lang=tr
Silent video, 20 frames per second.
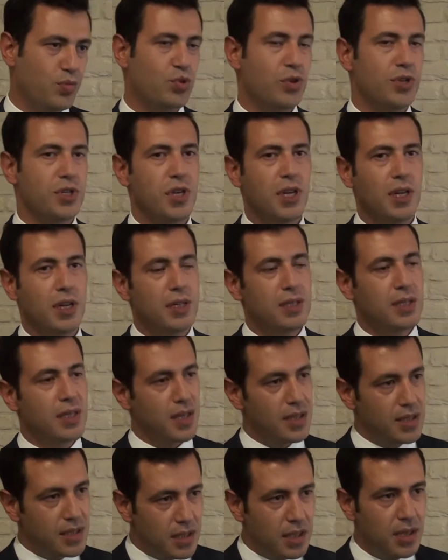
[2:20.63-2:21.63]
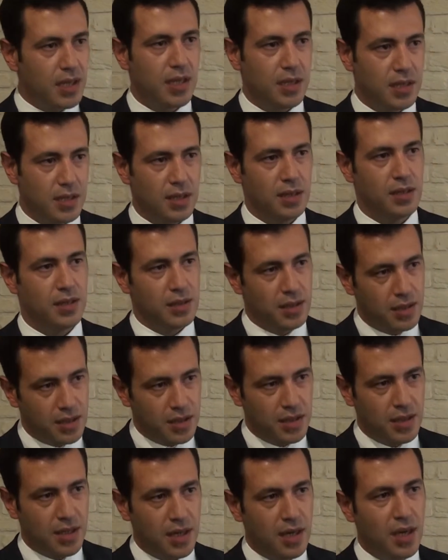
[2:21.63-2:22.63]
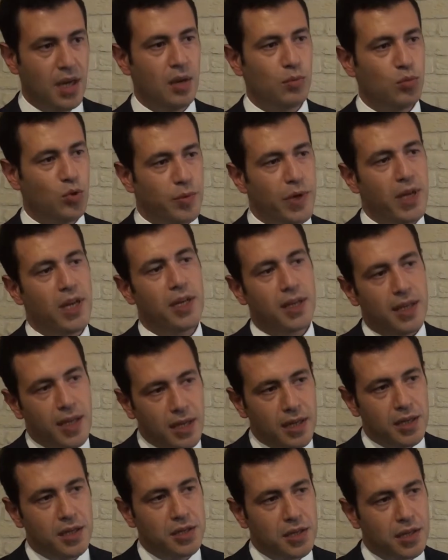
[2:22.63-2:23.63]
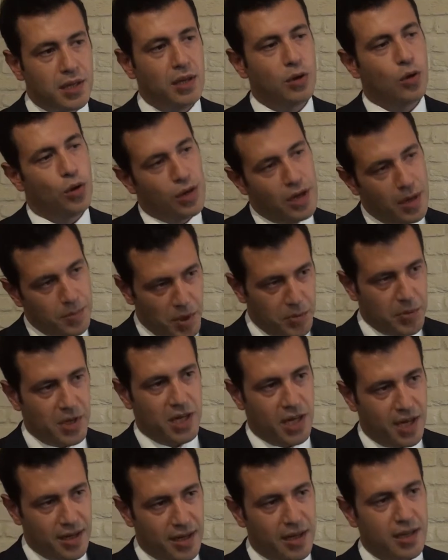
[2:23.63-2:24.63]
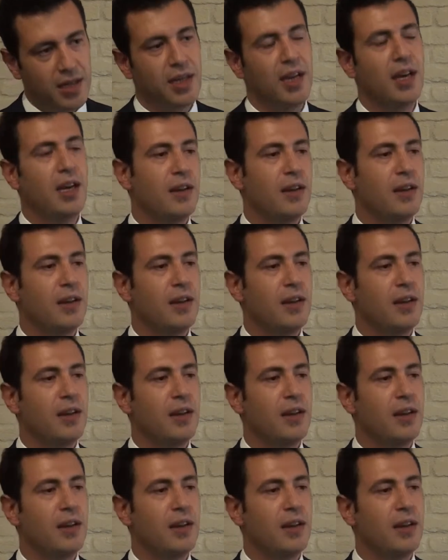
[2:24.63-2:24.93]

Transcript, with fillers: Projelerin sayısı dikkate alındığında bu belediyeler için önemli bir kaynak